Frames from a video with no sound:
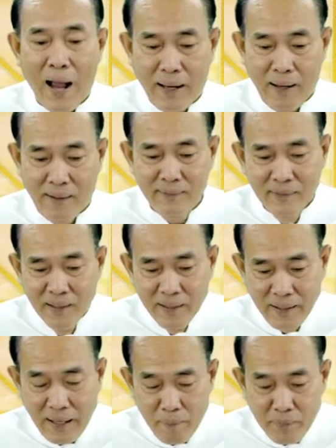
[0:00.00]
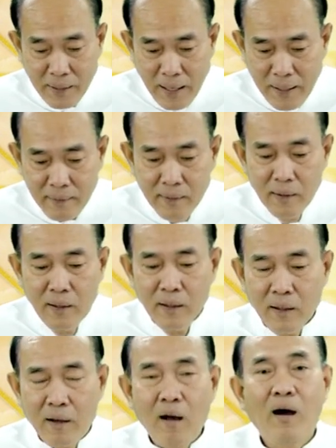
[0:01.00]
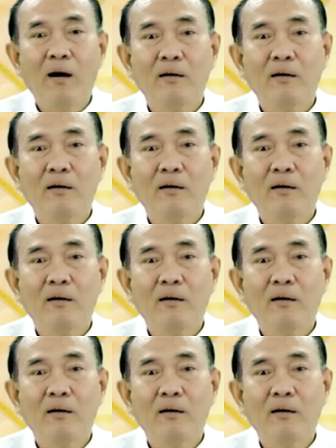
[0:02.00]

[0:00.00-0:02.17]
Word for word: กันแล้วนะครับ ฉะนั้นก็